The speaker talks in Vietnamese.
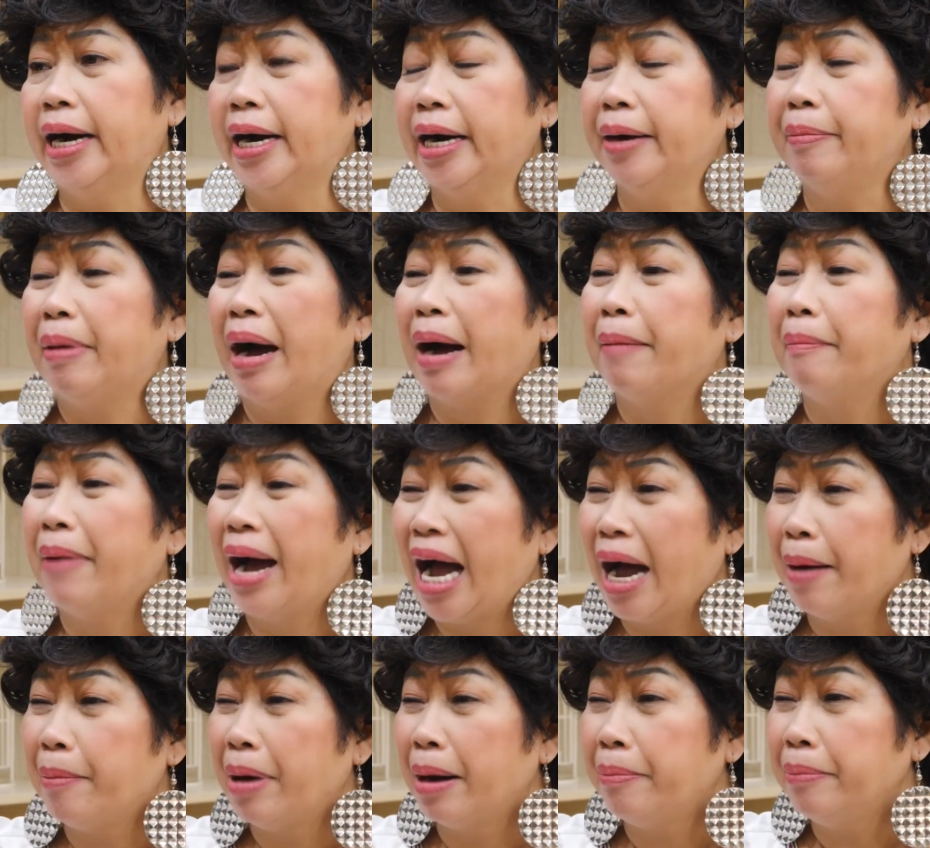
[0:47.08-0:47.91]
Ơi bà
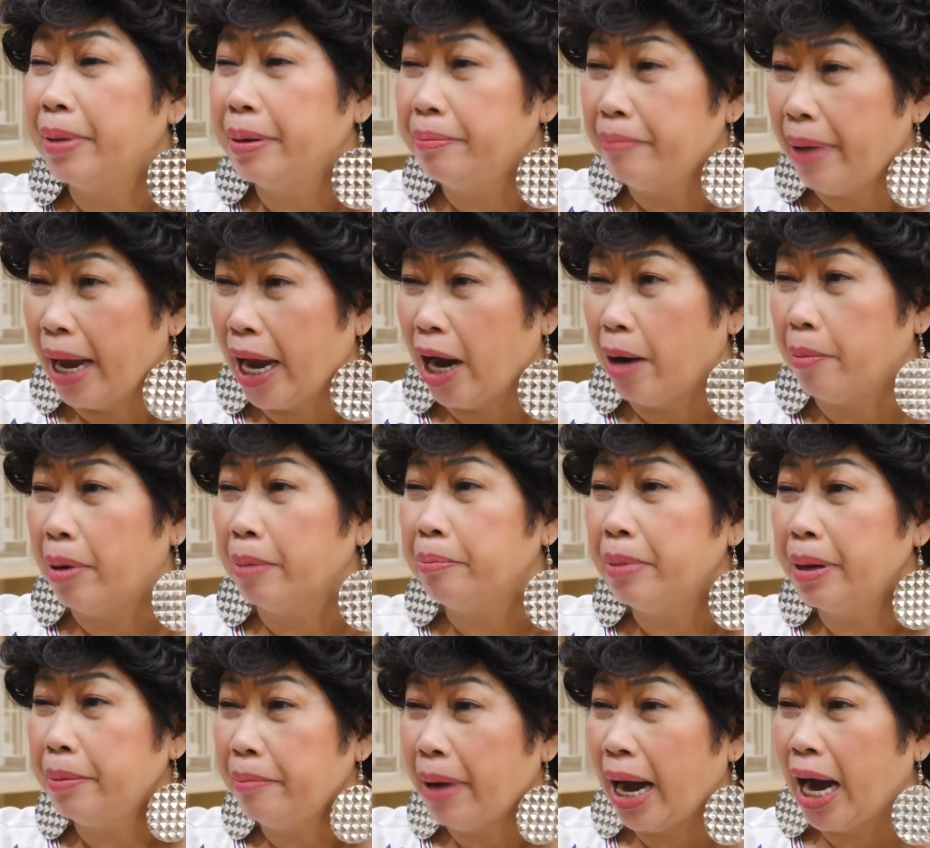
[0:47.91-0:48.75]
ba bán bánh bèo,
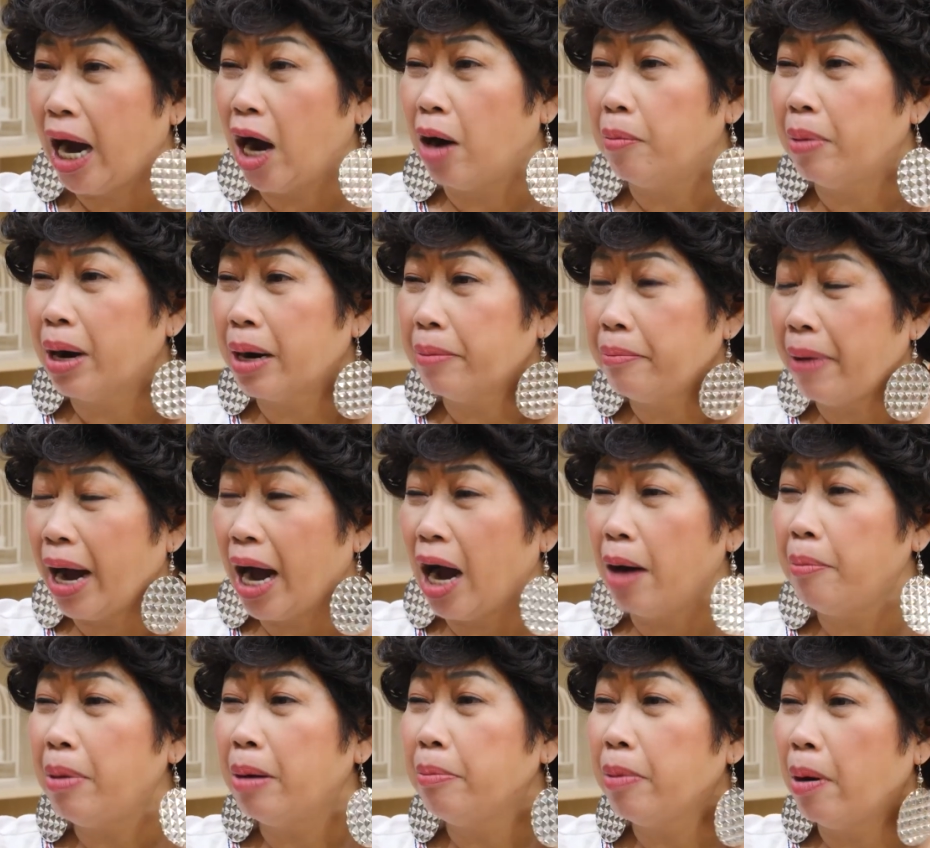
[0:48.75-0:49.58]
bà bánh bao bán
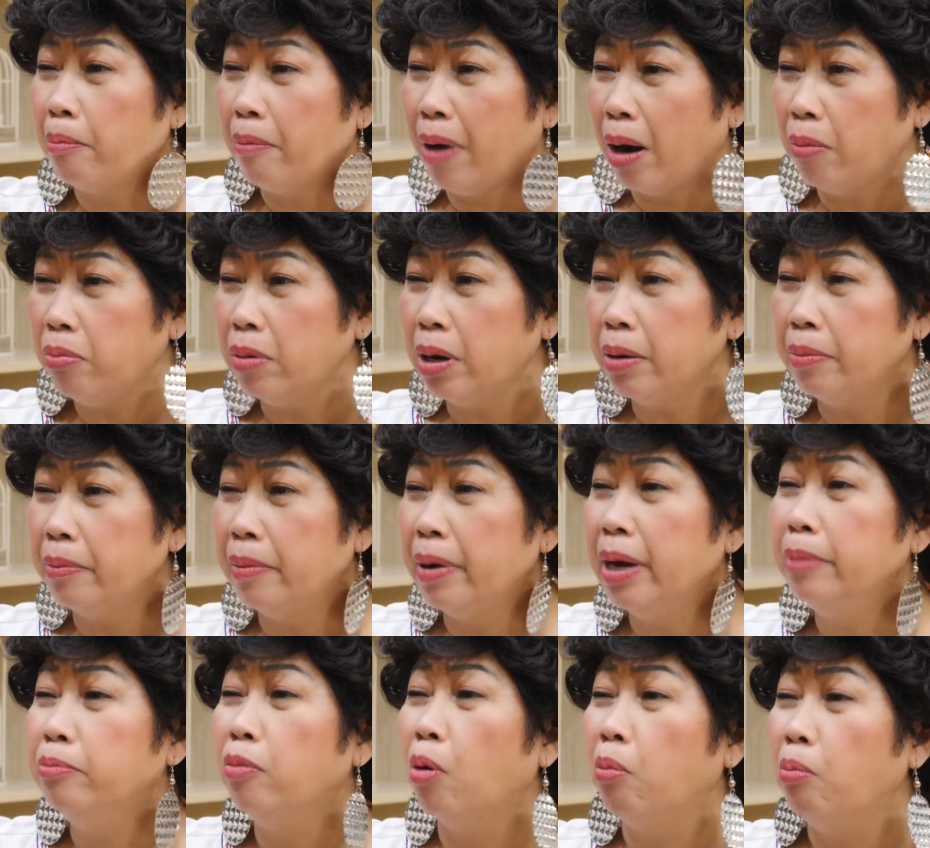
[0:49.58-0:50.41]
bá bán bông bóng bên
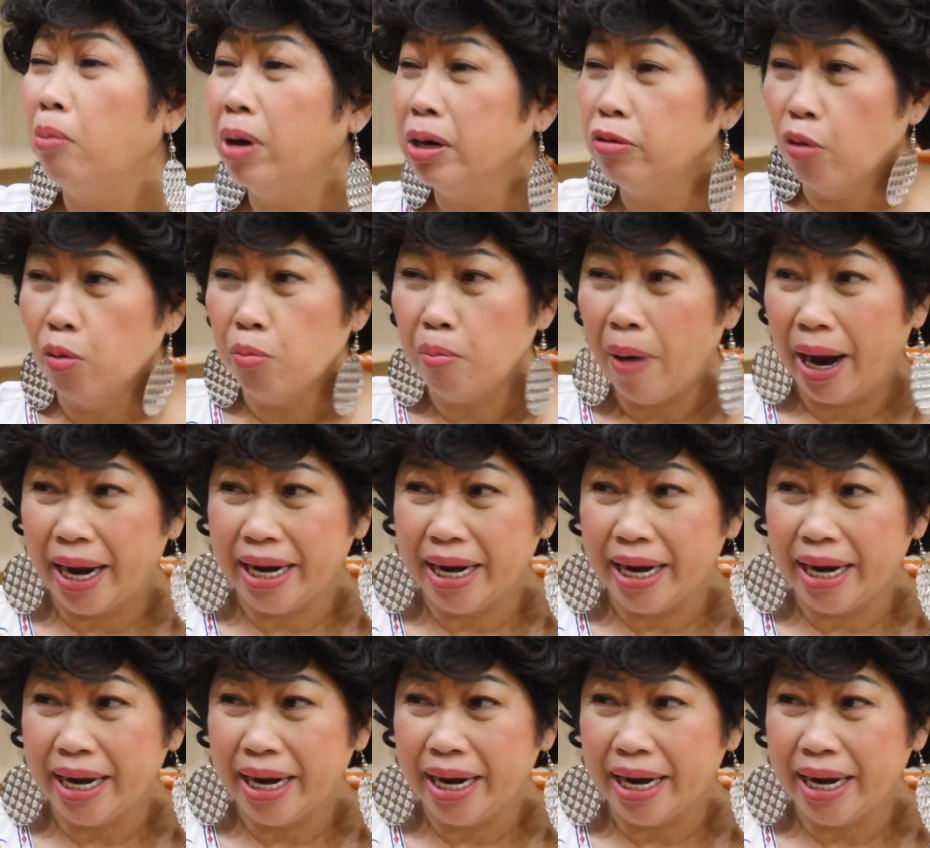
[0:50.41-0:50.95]
một bên quận